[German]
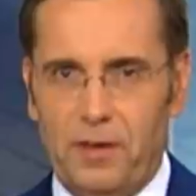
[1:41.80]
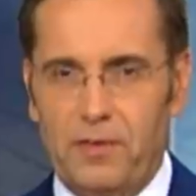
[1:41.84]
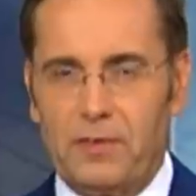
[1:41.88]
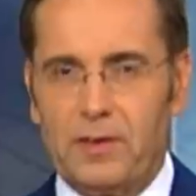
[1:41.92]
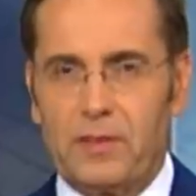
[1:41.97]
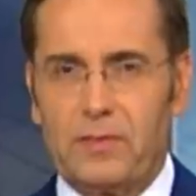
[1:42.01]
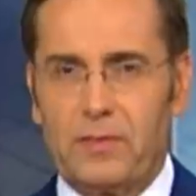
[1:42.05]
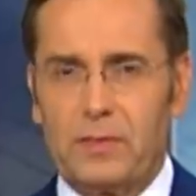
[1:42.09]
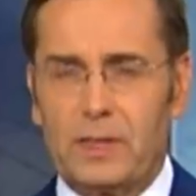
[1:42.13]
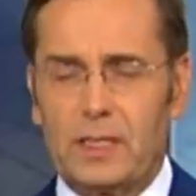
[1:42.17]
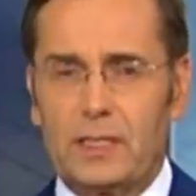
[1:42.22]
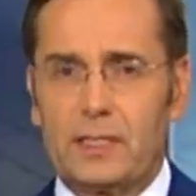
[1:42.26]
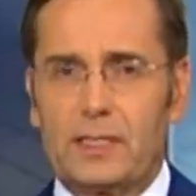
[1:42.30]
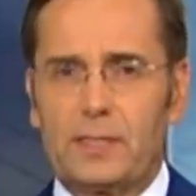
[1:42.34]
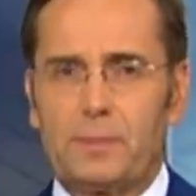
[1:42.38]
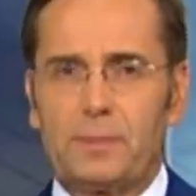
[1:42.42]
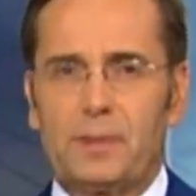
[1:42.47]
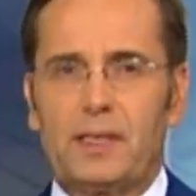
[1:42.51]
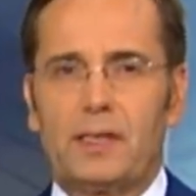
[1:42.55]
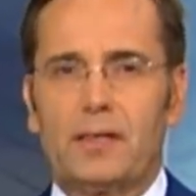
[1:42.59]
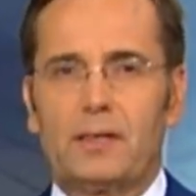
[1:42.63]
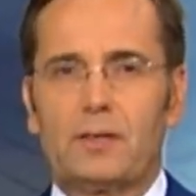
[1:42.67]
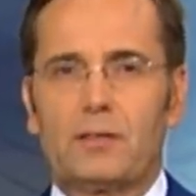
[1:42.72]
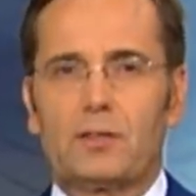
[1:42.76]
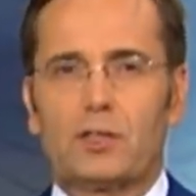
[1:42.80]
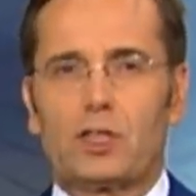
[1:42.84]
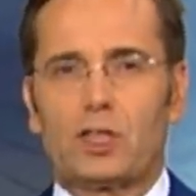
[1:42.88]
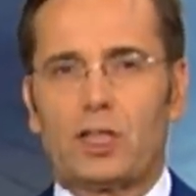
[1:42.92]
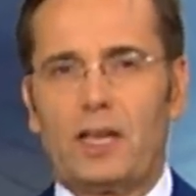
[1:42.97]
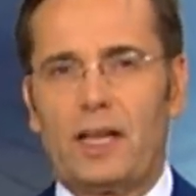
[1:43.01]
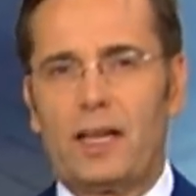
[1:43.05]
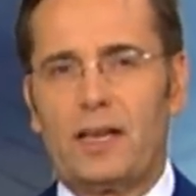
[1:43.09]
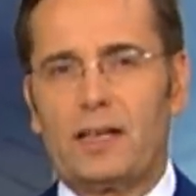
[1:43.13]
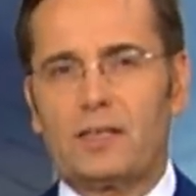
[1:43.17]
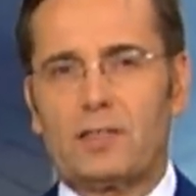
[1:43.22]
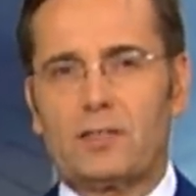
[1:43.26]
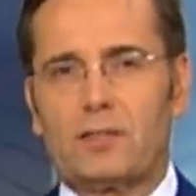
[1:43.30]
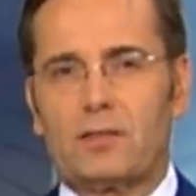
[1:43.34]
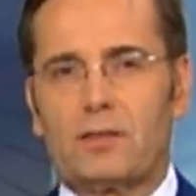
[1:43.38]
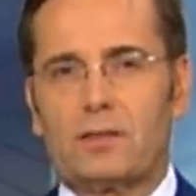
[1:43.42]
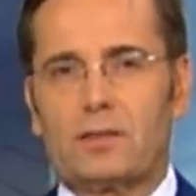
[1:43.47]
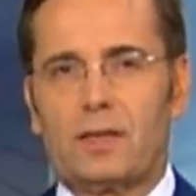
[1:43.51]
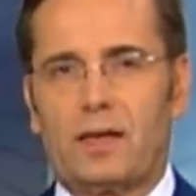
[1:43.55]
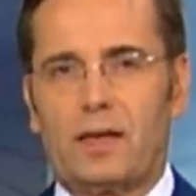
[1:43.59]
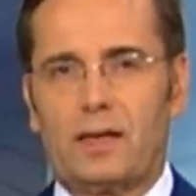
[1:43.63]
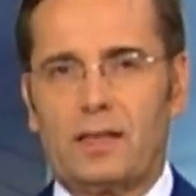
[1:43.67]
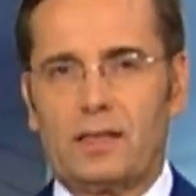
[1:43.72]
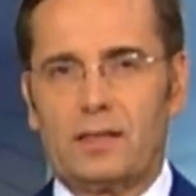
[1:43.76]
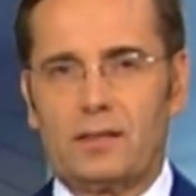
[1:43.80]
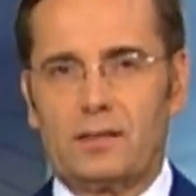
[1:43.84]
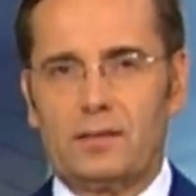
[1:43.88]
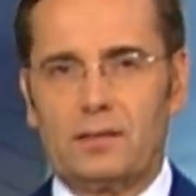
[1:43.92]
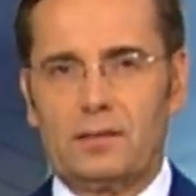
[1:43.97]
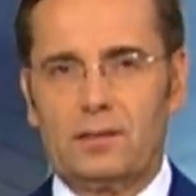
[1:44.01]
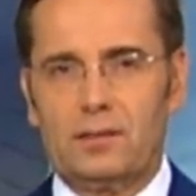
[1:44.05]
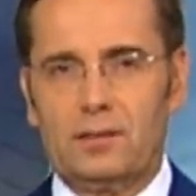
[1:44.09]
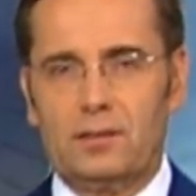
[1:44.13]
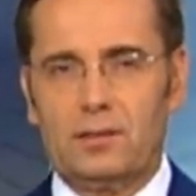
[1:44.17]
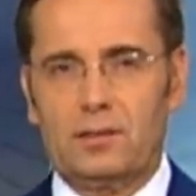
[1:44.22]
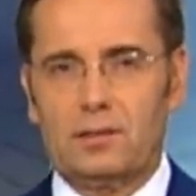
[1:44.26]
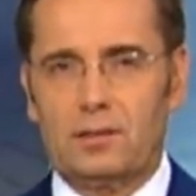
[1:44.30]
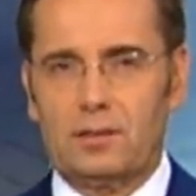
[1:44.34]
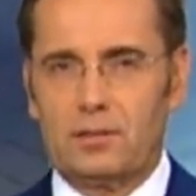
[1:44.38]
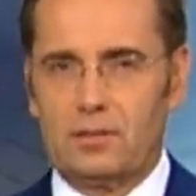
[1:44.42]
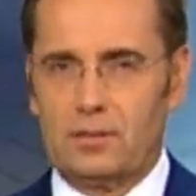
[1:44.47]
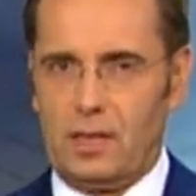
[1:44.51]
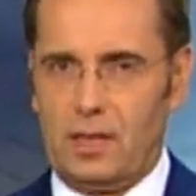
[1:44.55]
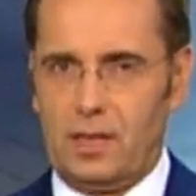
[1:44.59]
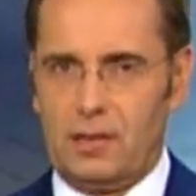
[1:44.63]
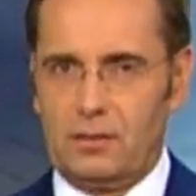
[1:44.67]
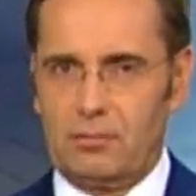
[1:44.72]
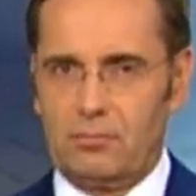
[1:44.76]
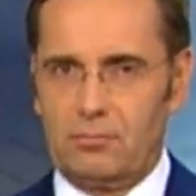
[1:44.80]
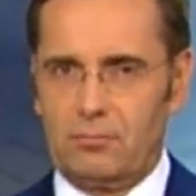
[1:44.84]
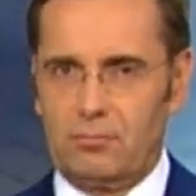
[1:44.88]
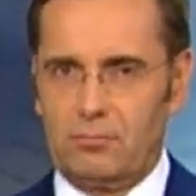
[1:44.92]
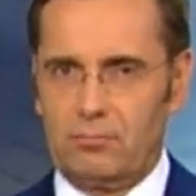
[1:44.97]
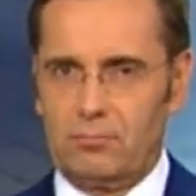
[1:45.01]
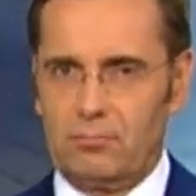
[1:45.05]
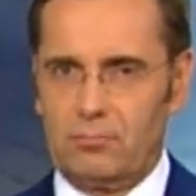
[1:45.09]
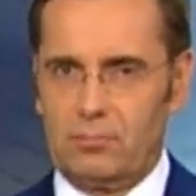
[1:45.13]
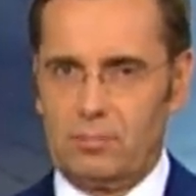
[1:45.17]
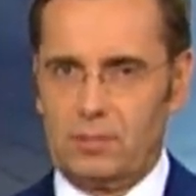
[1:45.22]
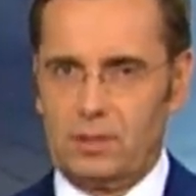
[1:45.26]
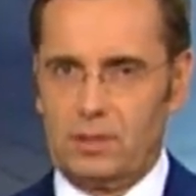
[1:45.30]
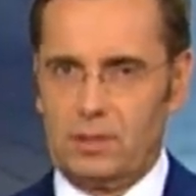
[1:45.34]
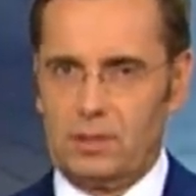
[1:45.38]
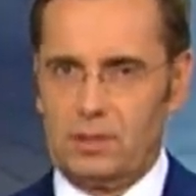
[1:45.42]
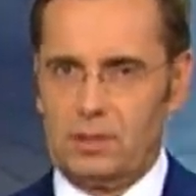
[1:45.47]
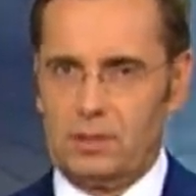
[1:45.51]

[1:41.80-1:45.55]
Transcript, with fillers: Pfefferfritzspray und Schlagstock reichen nicht. Dank TV